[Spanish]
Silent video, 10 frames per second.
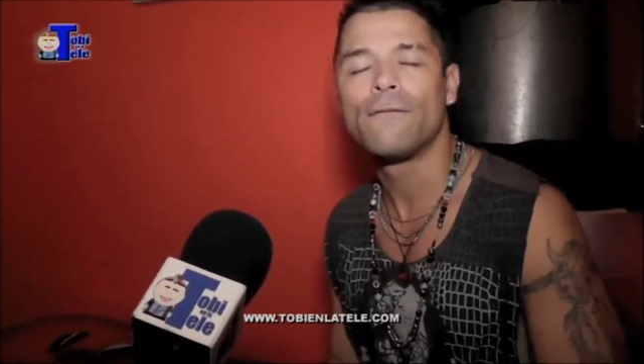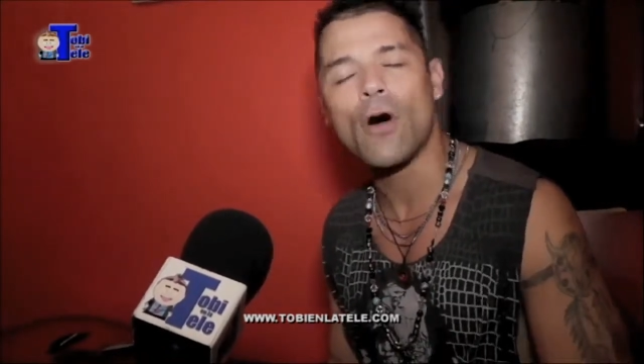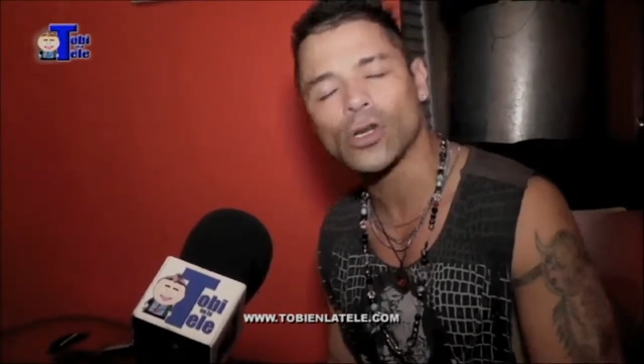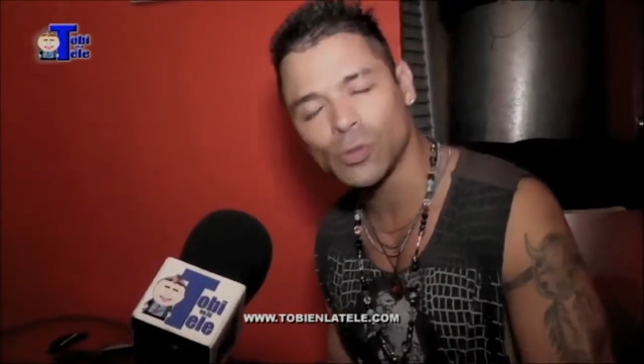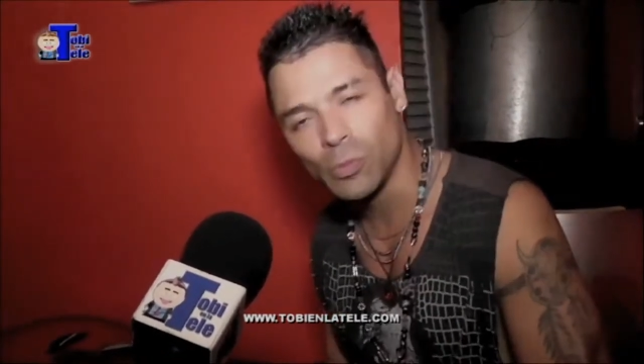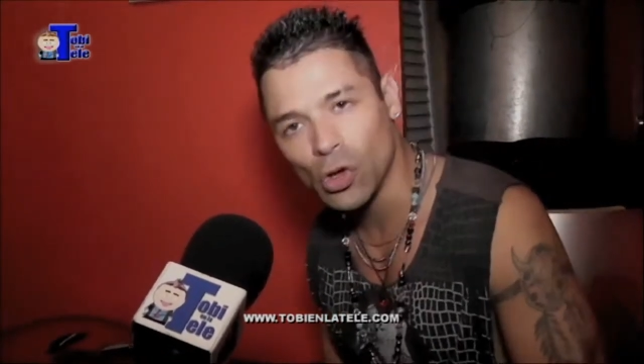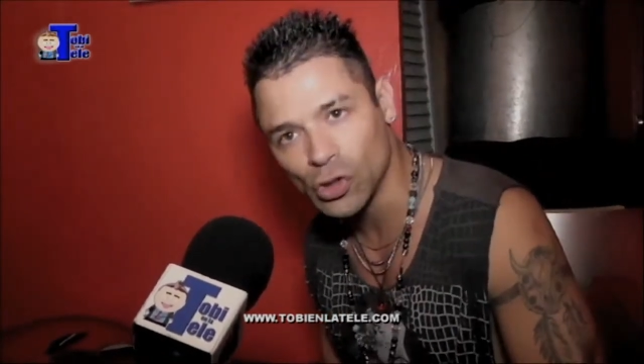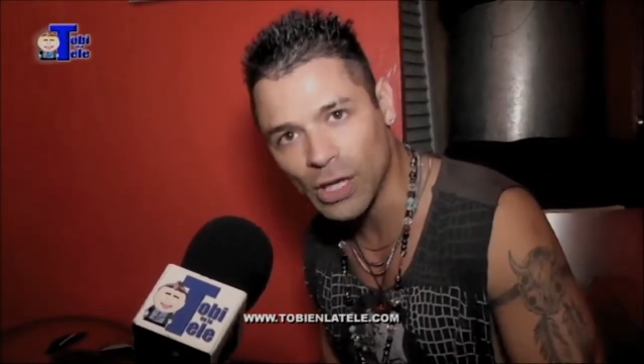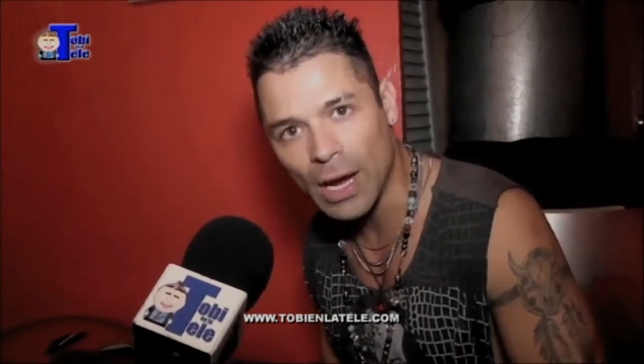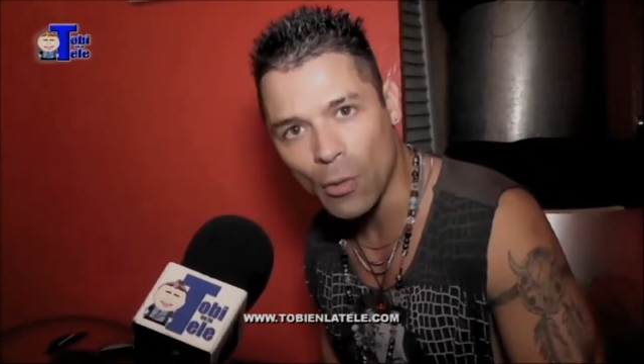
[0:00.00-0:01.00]
Fox
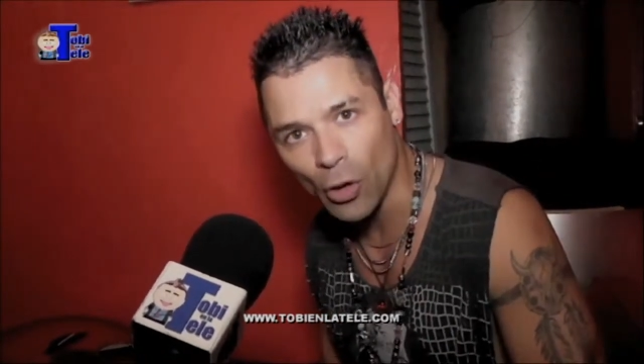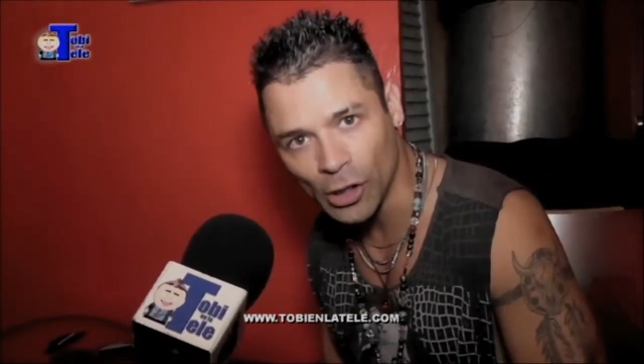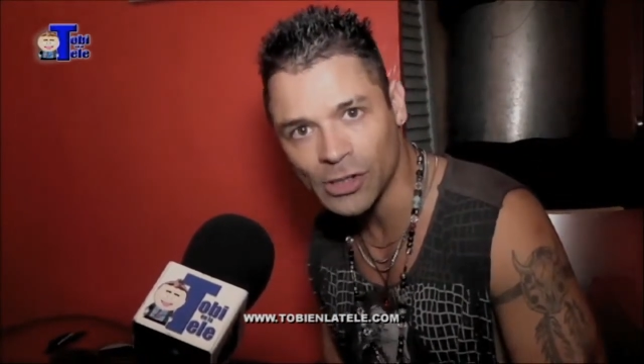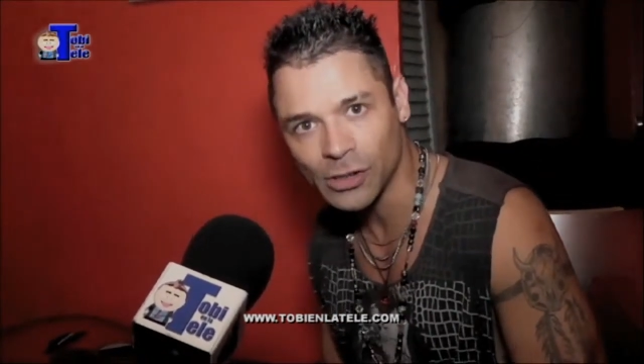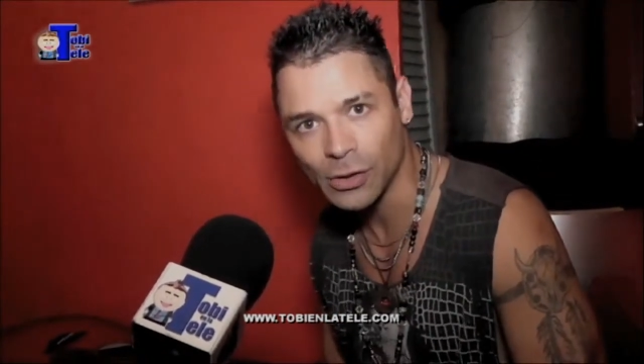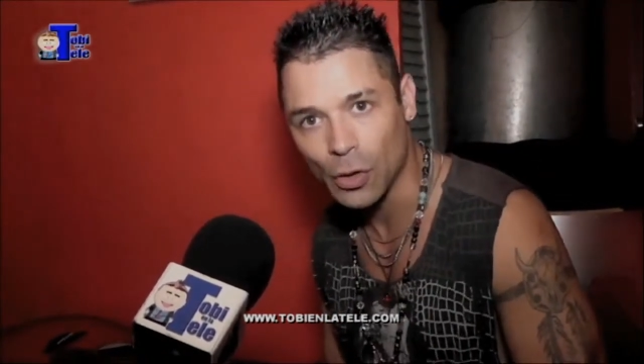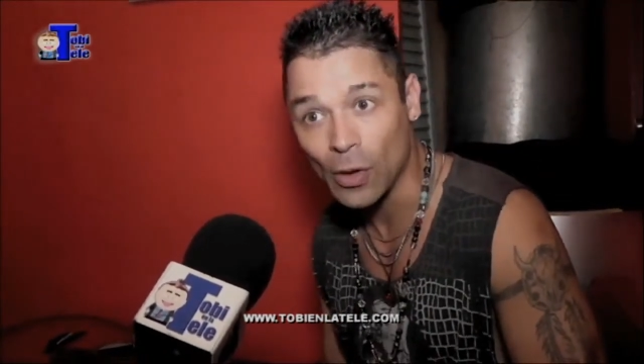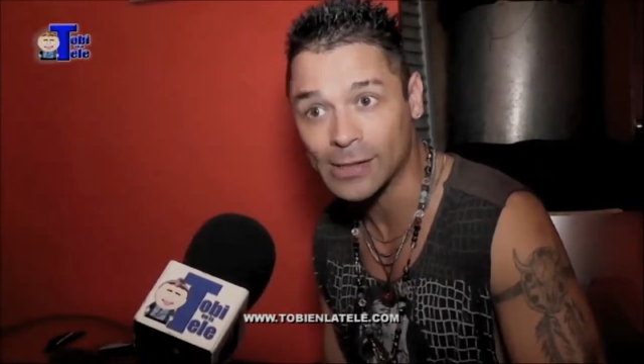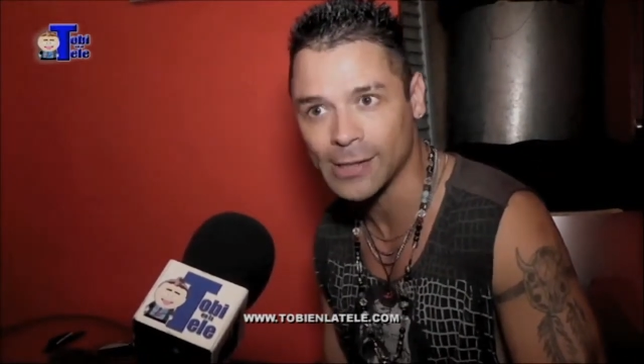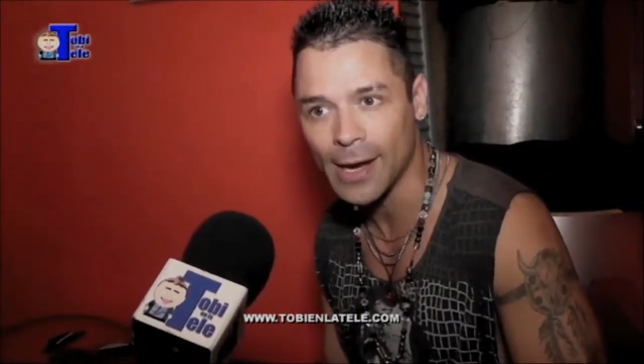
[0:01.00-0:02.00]
Music Awards
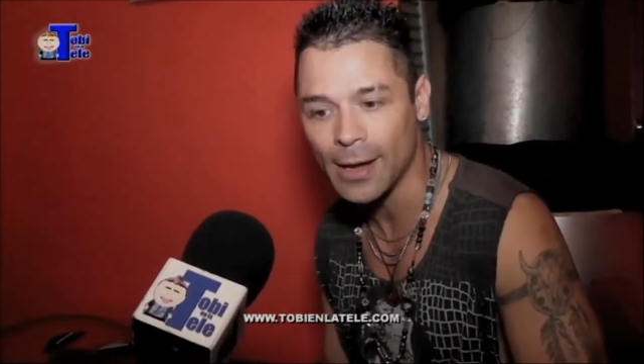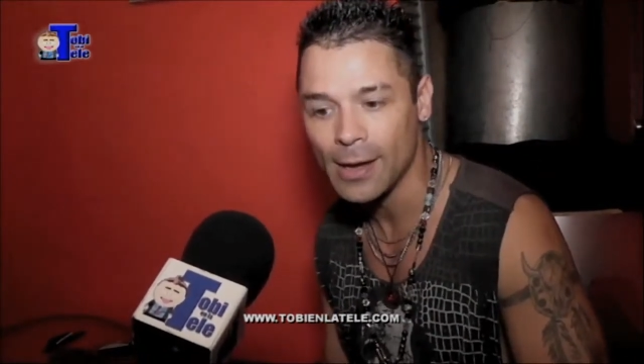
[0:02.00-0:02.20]
USA